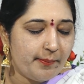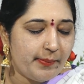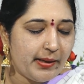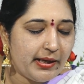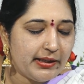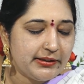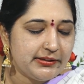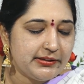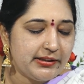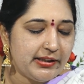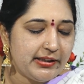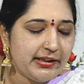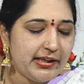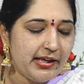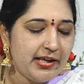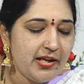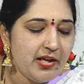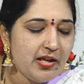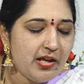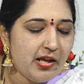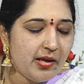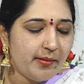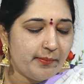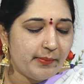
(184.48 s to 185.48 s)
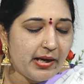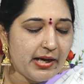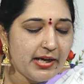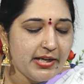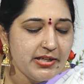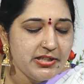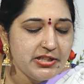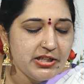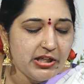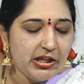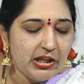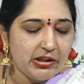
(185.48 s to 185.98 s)
భక్తికి
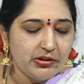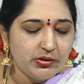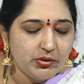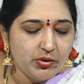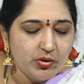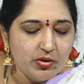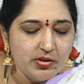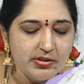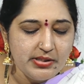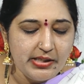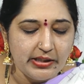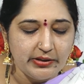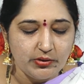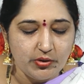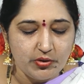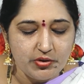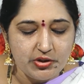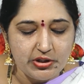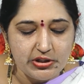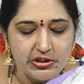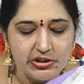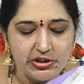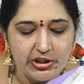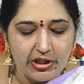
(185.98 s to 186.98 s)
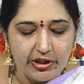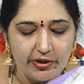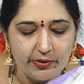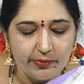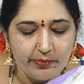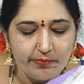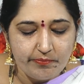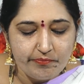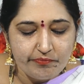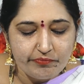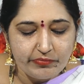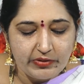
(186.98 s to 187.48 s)
మహర్షి ఎంతో సంతోషించాడు
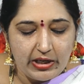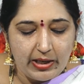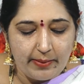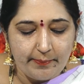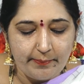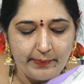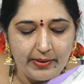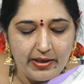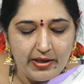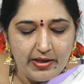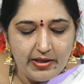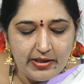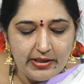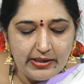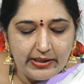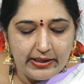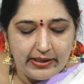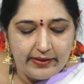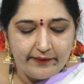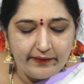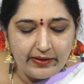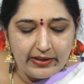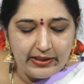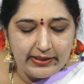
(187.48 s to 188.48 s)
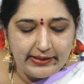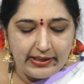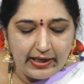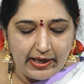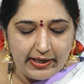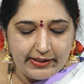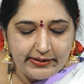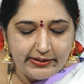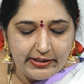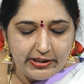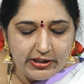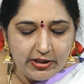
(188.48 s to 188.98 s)
అమ్మ ఇవాళ
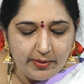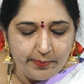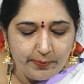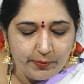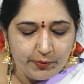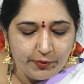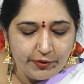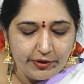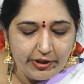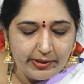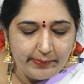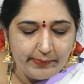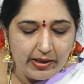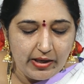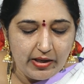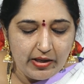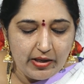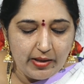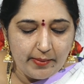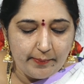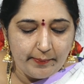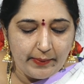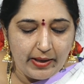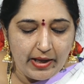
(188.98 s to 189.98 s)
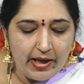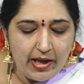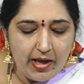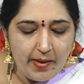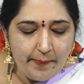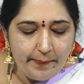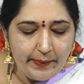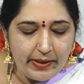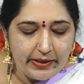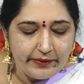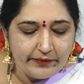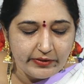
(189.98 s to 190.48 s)
కార్తీక పూర్ణిమ
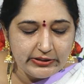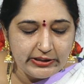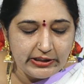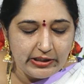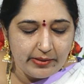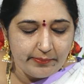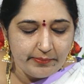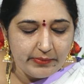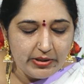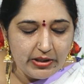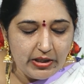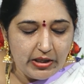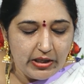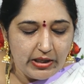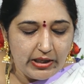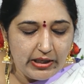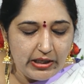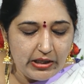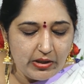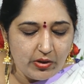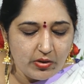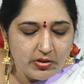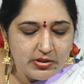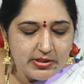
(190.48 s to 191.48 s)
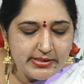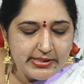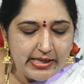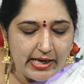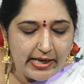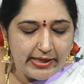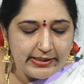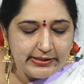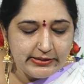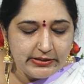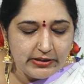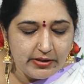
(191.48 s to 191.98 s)
మహాపర్వదినం ఈరోజు
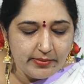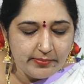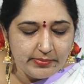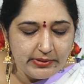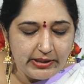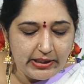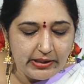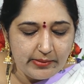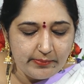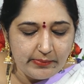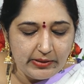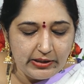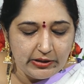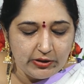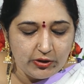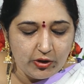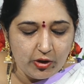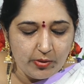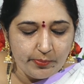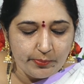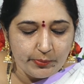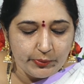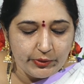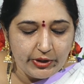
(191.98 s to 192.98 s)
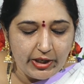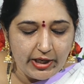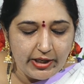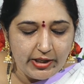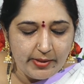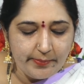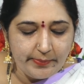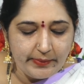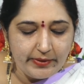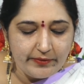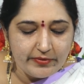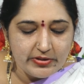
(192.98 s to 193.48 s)
సాయంత్రం నేను మీ ఇంట్లో పురాణ
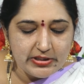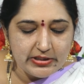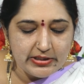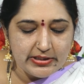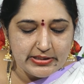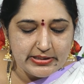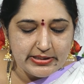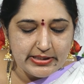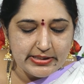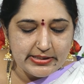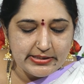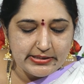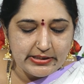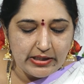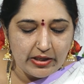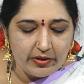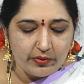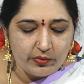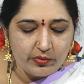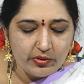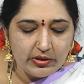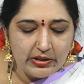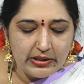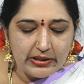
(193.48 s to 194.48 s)
ప్రవచనం చేస్తాను